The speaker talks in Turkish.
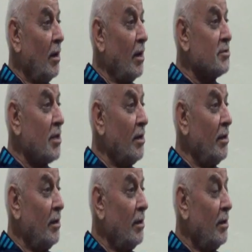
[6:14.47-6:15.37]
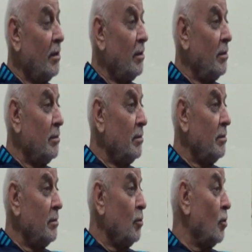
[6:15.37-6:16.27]
Asayı.
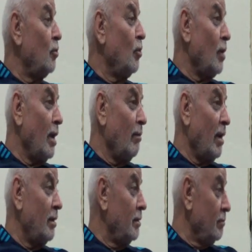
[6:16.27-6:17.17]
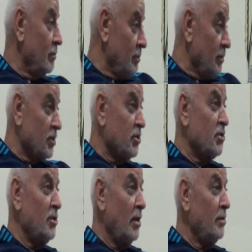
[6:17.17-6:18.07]
Yok diyor onu alma.
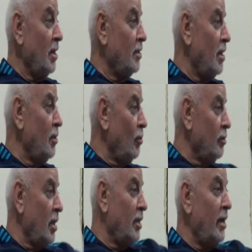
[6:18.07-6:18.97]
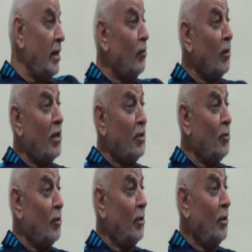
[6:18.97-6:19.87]
Başkasını al. Tekrar gidiyor. Tekrar eli ona
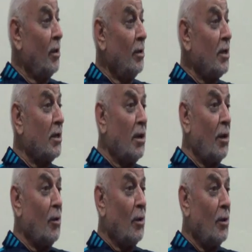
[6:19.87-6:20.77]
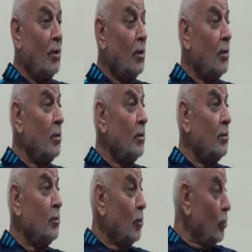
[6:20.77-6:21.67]
gidiyor. Tekrar alıyor.
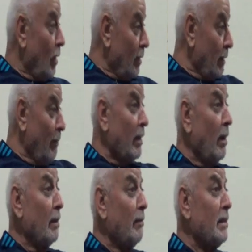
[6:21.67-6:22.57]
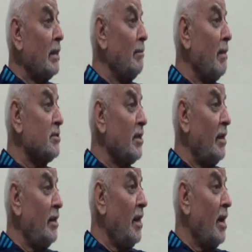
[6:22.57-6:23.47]
Diyor onu al deme, alma dedim ben sana
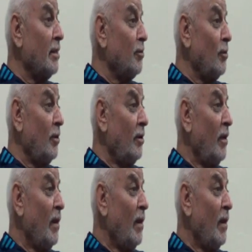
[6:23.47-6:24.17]
niye aldın onu?